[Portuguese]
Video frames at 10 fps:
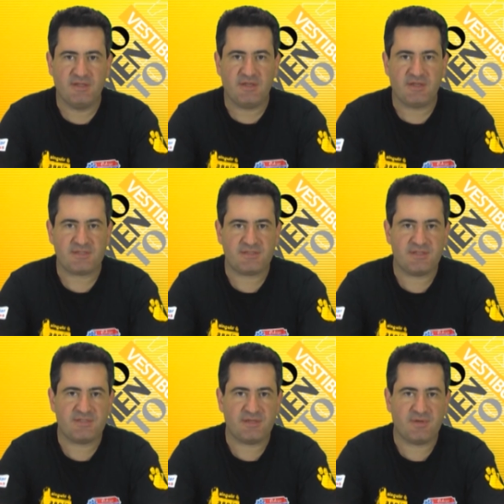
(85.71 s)
essas
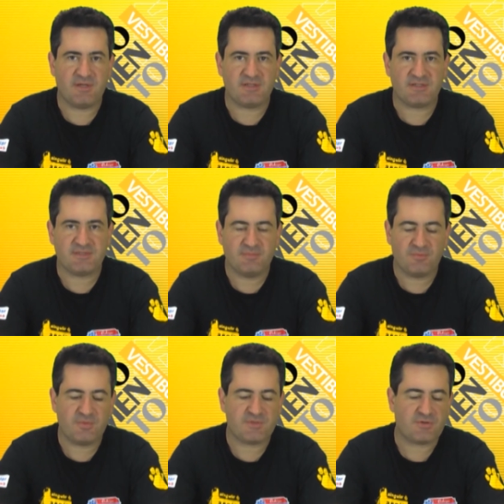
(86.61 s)
três semanas
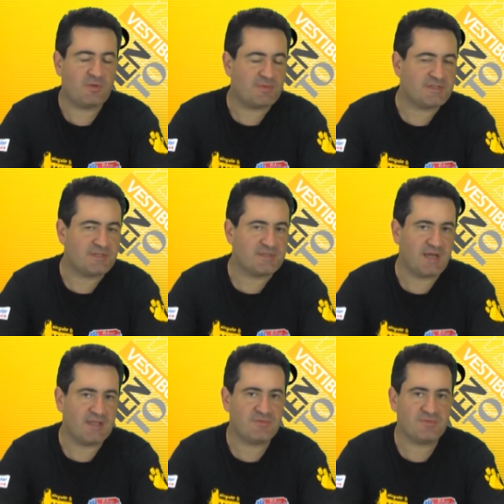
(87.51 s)
para o pessoal dar uma
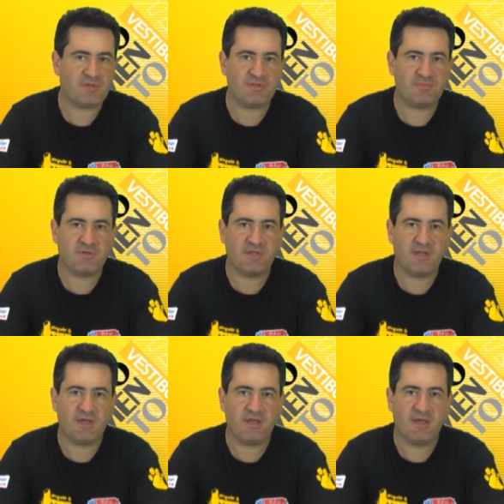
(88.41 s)
descansada, justamente
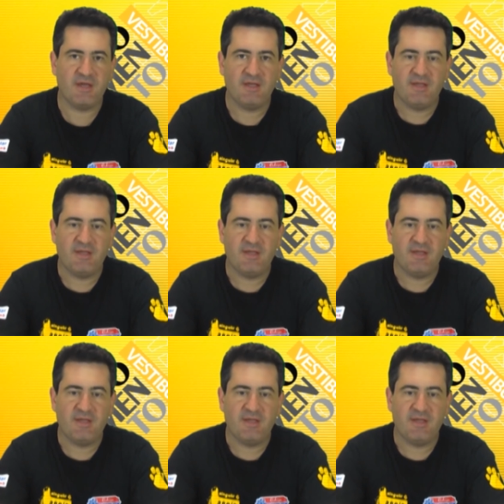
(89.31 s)
porque